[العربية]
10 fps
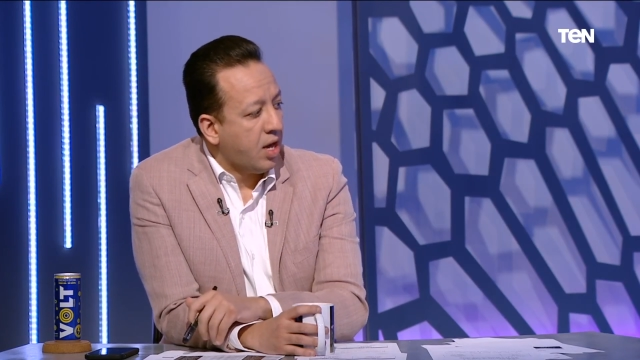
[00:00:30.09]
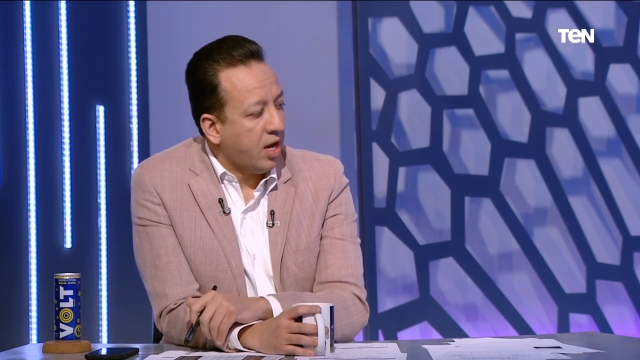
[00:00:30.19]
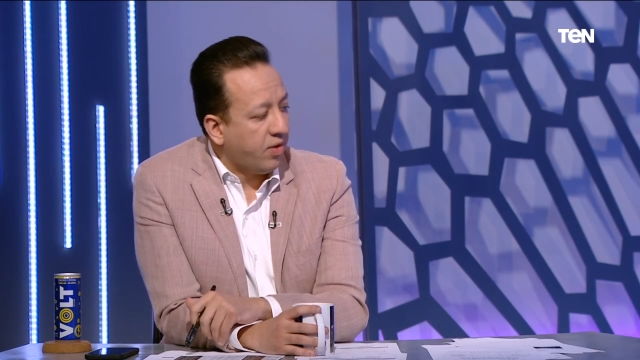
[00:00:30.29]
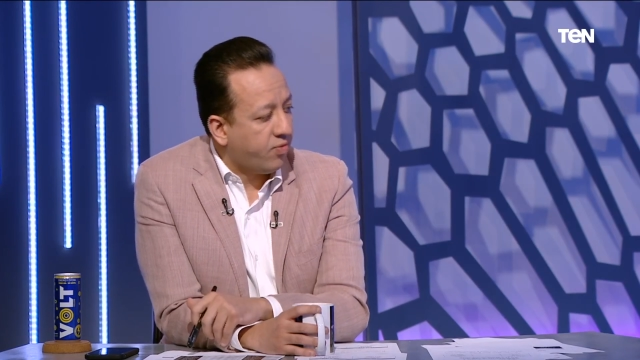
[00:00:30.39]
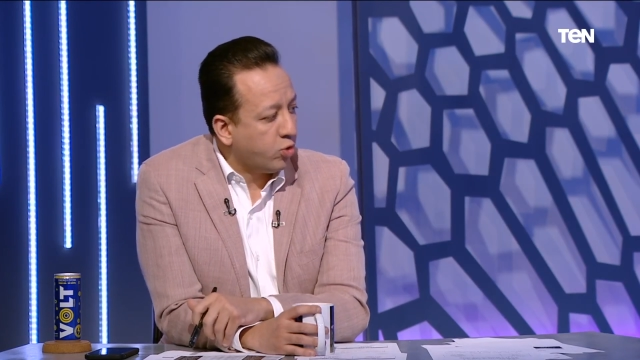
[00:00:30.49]

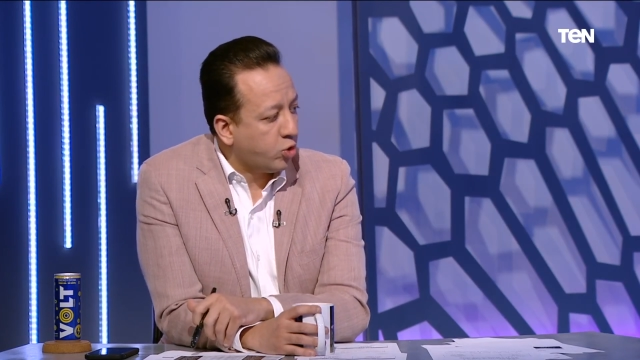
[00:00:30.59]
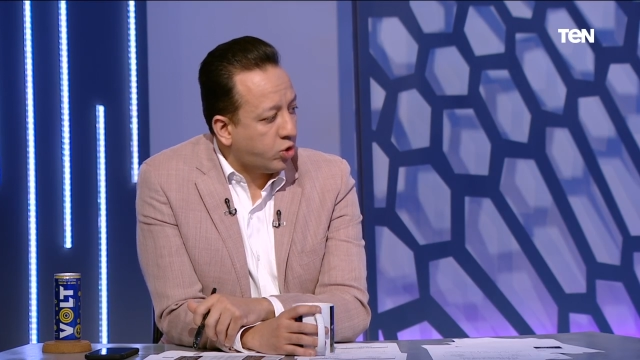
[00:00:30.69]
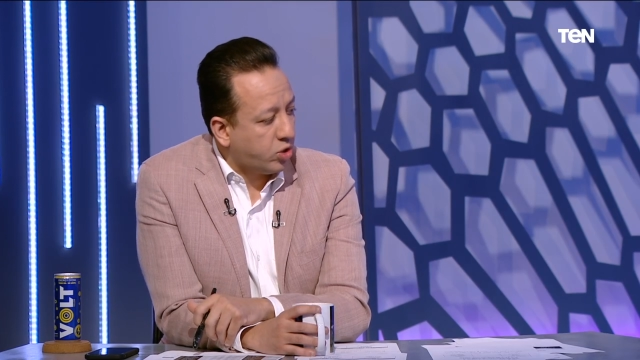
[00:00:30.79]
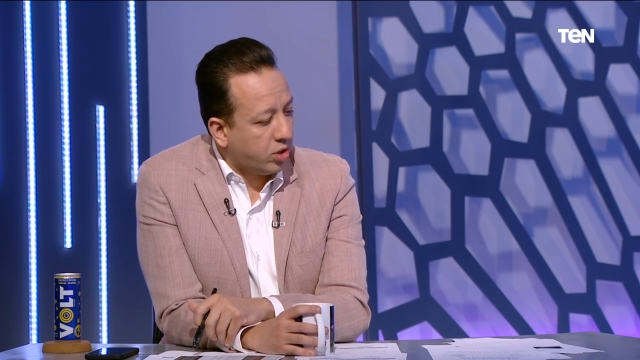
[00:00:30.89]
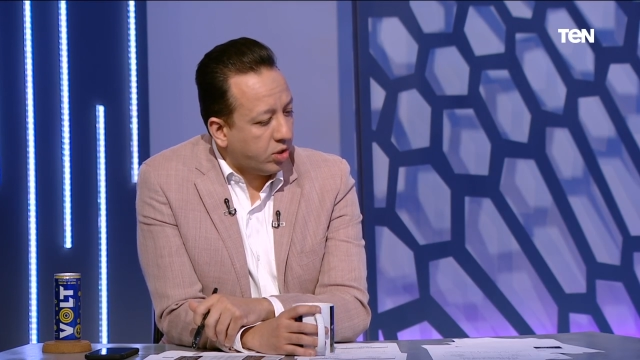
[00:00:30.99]

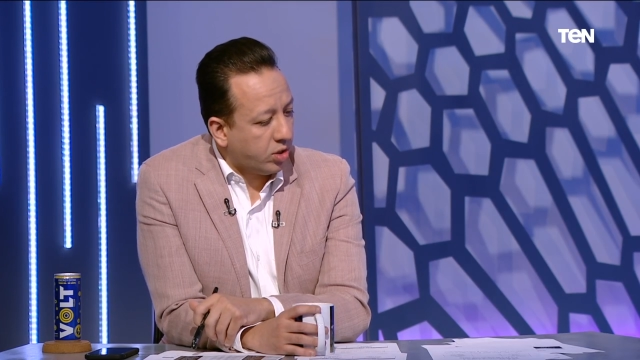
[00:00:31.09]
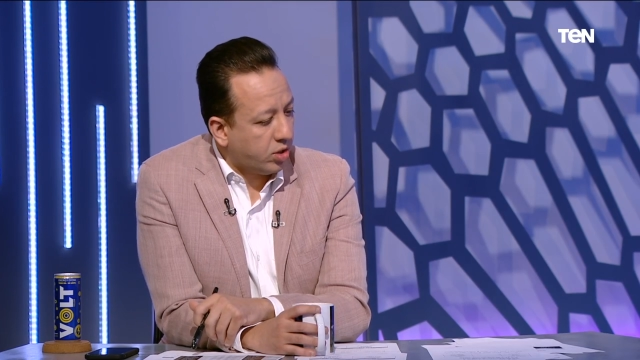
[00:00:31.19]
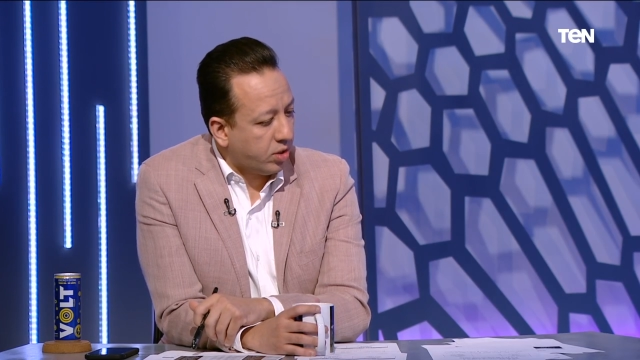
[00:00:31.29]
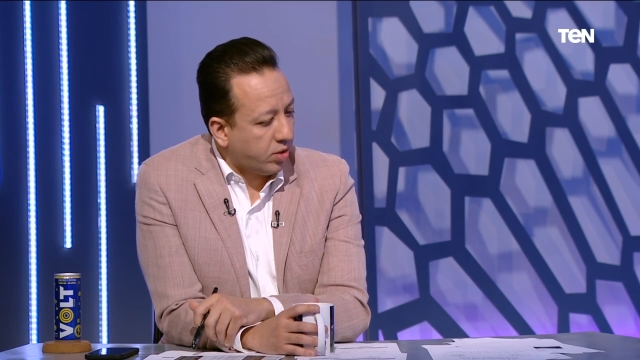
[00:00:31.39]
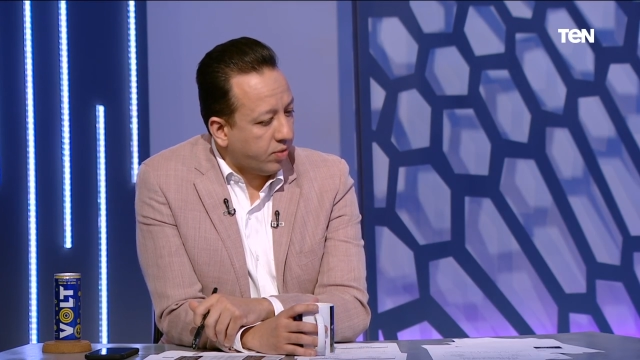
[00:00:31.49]
الفوز
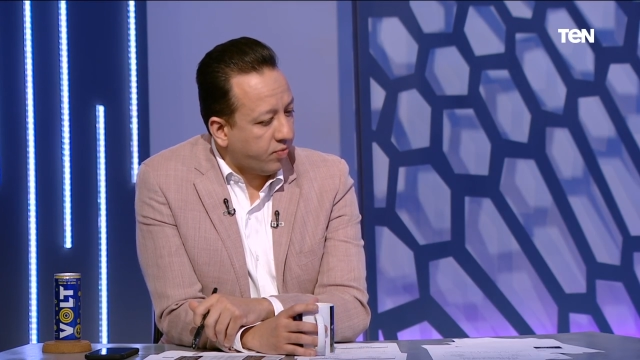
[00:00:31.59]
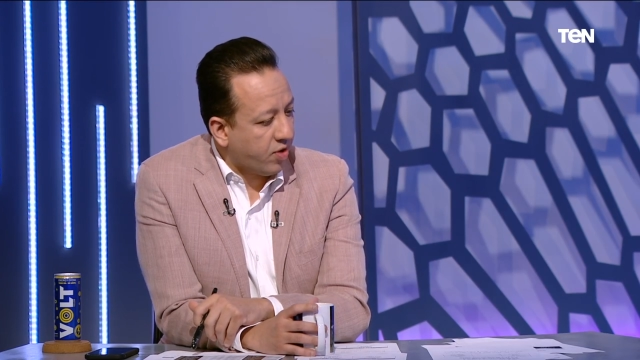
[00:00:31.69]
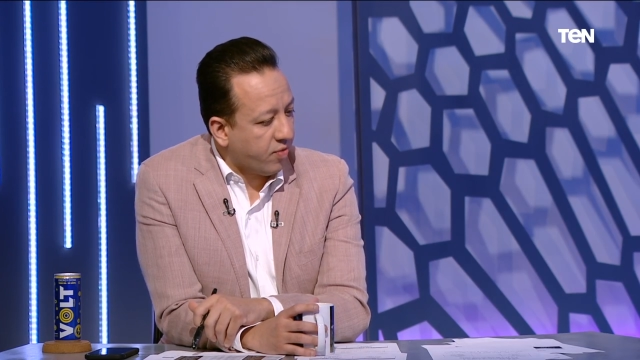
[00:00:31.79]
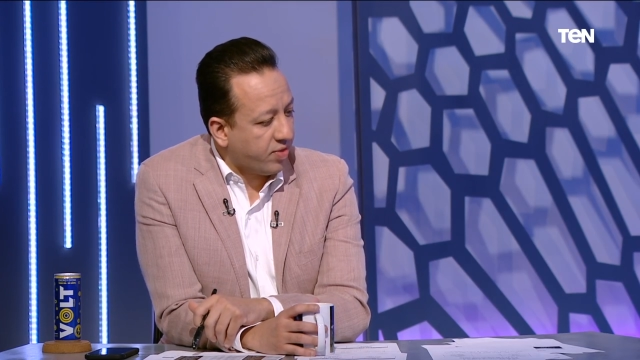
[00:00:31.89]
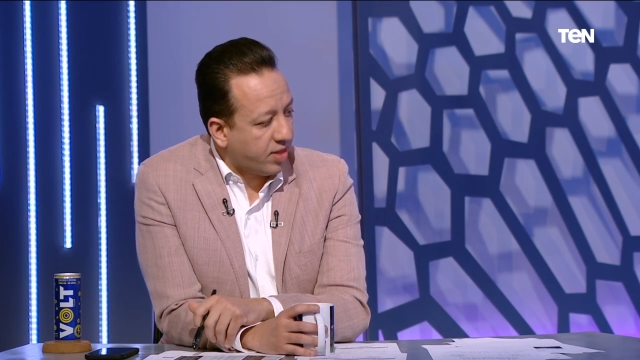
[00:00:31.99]
آه،
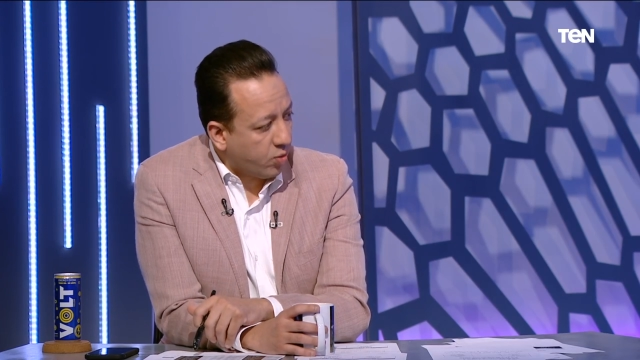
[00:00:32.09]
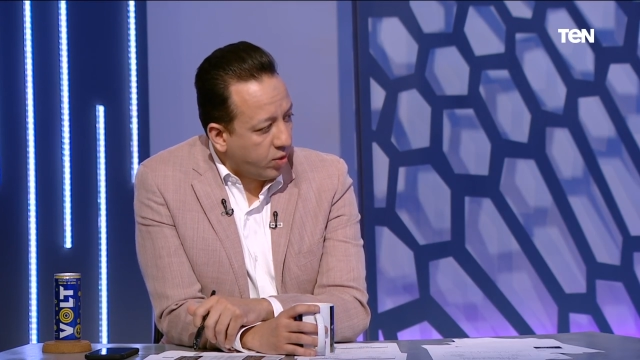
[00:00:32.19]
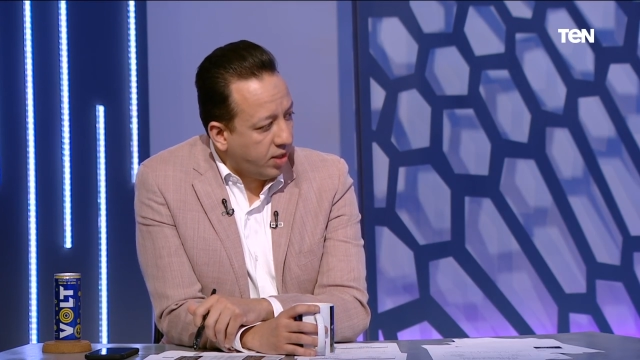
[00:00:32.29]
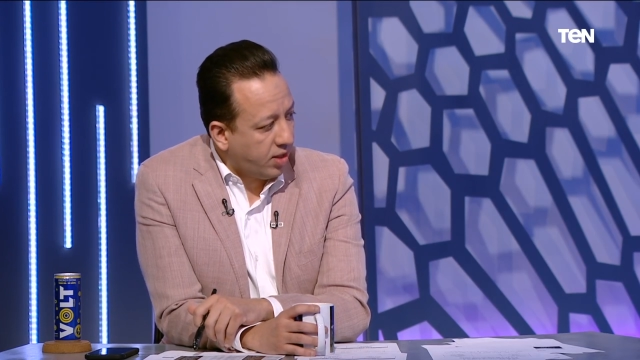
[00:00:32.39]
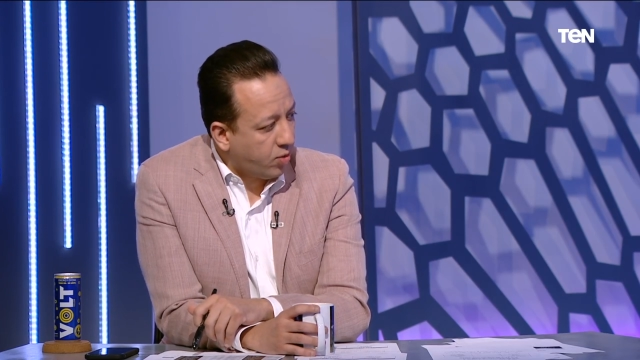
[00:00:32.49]
في
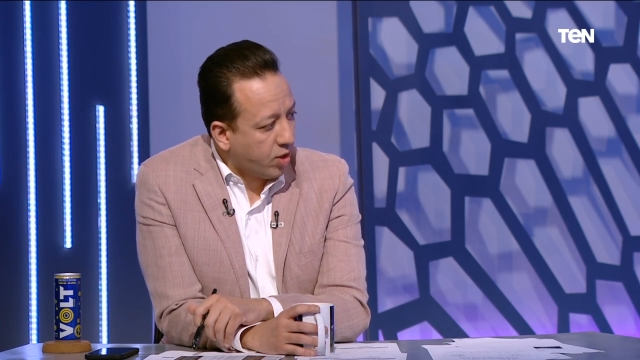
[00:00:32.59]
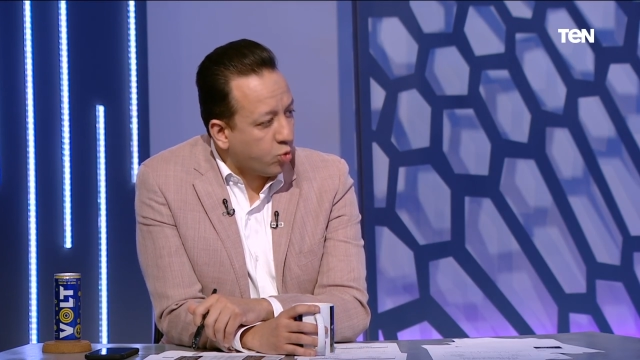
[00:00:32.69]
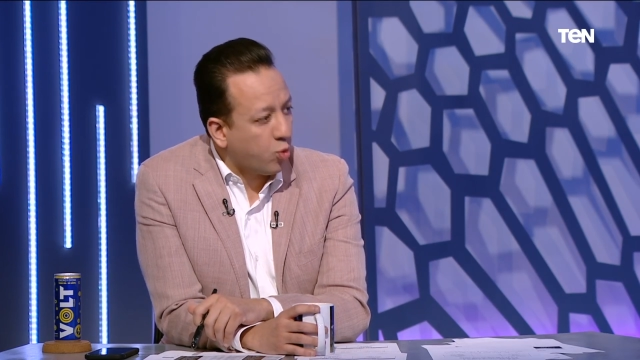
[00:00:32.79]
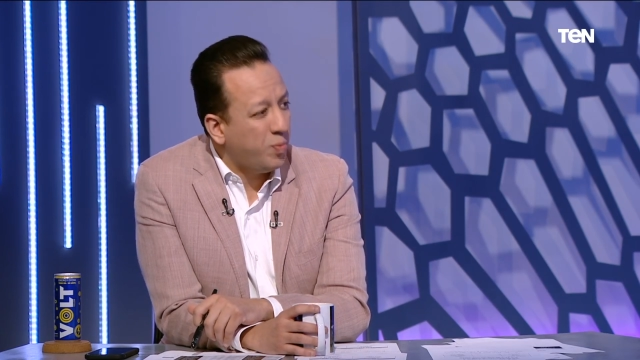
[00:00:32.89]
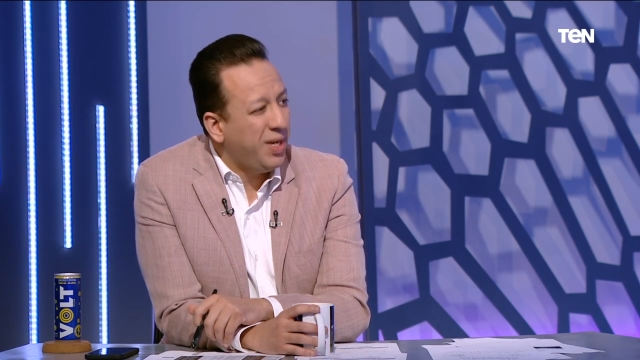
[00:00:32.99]
التوقيت
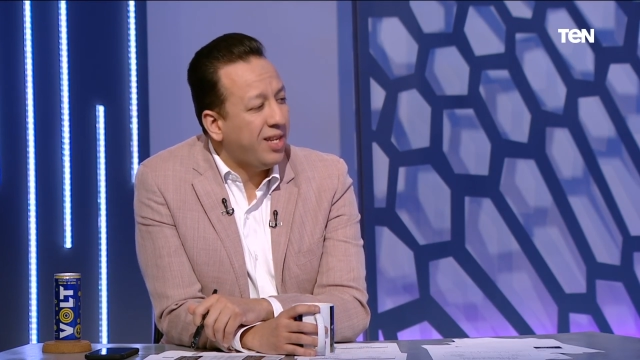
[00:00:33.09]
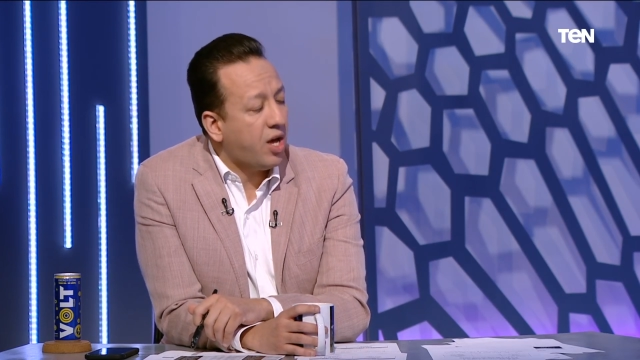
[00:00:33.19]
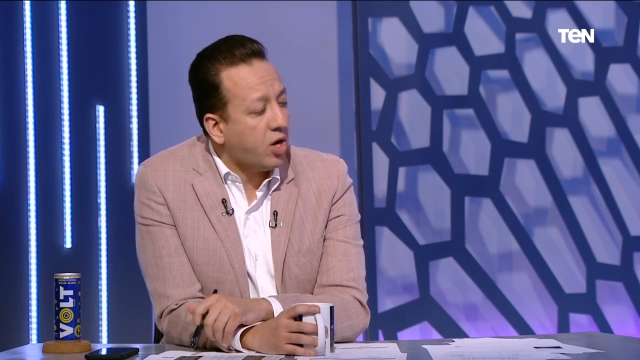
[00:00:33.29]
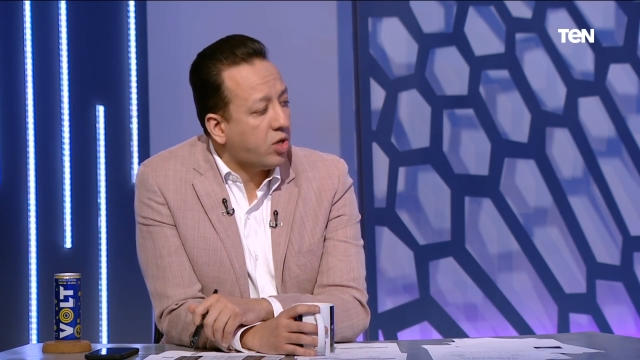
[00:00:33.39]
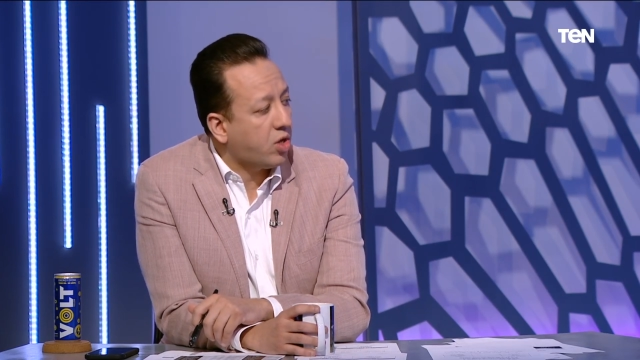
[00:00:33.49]
دوت ومين
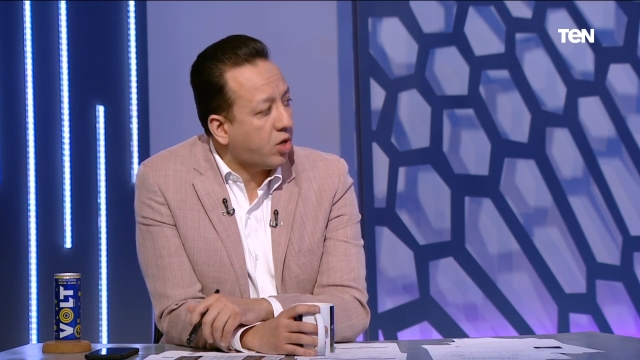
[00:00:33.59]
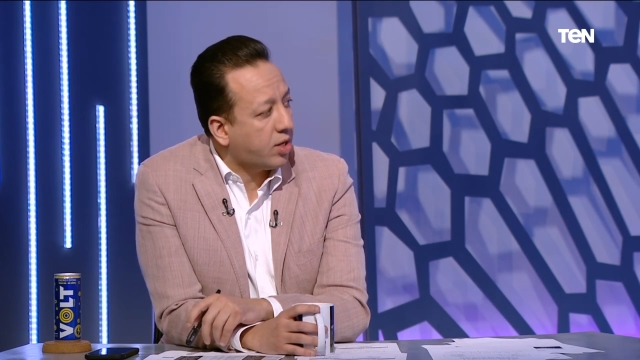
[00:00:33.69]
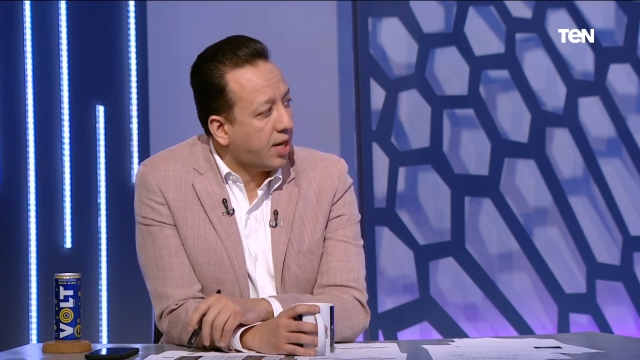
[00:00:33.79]
اكتر